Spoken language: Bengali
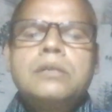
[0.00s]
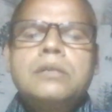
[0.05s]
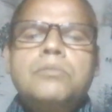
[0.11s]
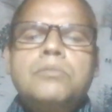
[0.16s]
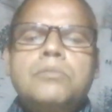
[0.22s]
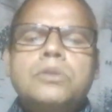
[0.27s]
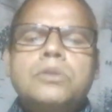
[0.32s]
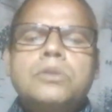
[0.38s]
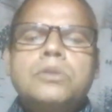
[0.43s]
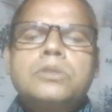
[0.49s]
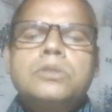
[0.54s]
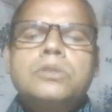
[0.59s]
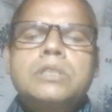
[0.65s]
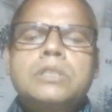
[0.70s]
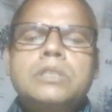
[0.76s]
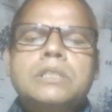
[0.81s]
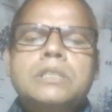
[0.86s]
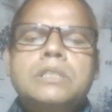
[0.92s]

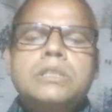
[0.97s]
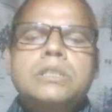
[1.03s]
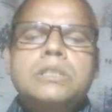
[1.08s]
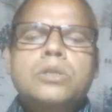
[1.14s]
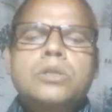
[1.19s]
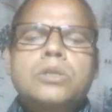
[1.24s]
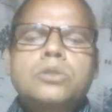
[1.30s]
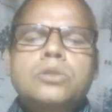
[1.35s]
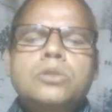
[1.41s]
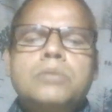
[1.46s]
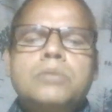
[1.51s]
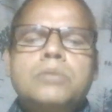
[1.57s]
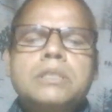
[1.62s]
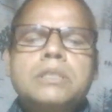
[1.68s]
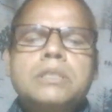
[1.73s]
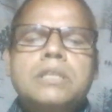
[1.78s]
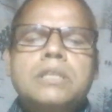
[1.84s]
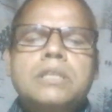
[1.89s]
মনোযোগের যে শর্ত বা
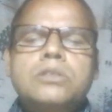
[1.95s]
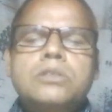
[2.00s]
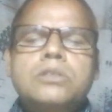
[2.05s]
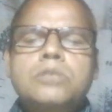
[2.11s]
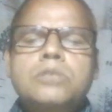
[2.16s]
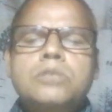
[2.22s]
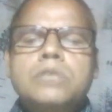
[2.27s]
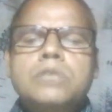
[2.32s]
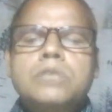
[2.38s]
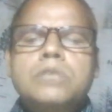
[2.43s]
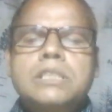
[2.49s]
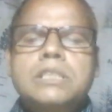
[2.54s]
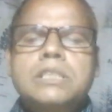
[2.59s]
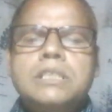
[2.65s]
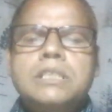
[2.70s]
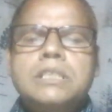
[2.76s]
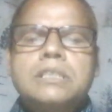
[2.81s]
নির্ধারক সমূহ আছে